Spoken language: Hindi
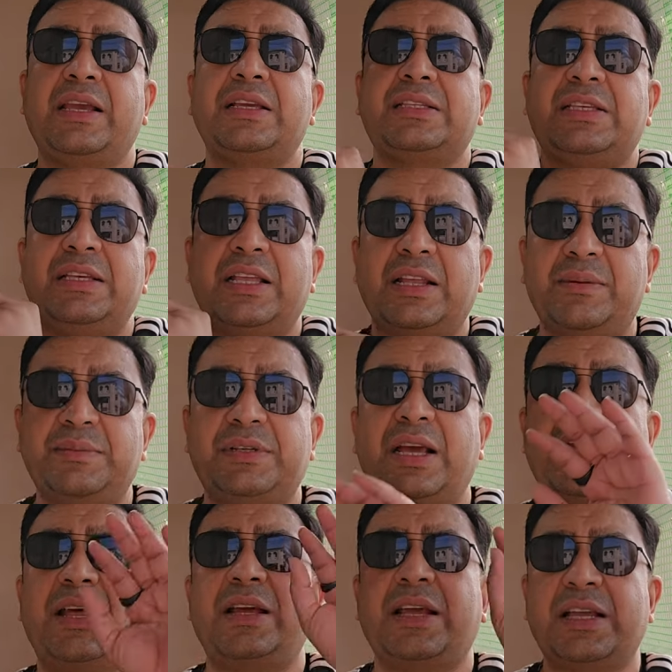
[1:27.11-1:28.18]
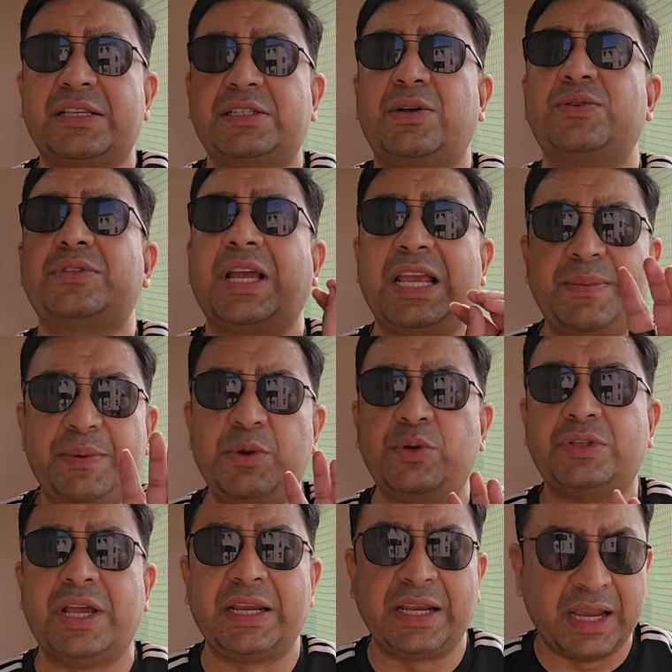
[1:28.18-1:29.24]
किसी धर्मशाला गेस्ट हाउस कहीं भी रुक
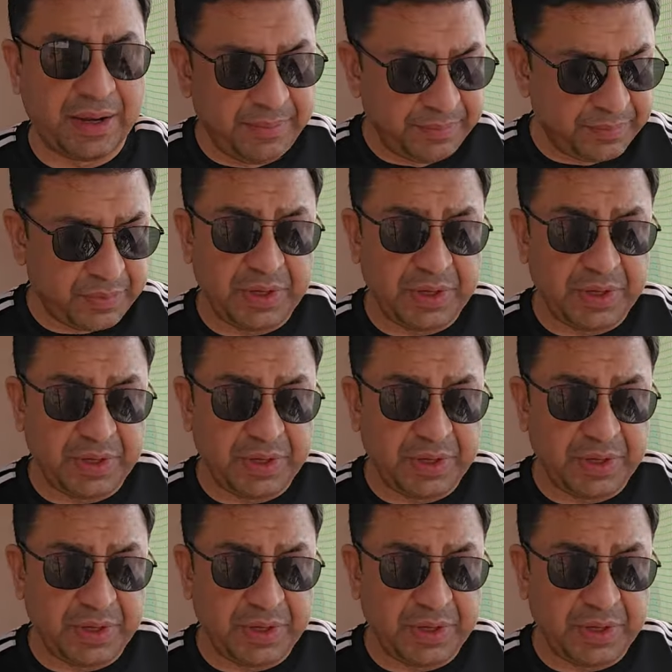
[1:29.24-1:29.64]
जाएंगे हम हाँ?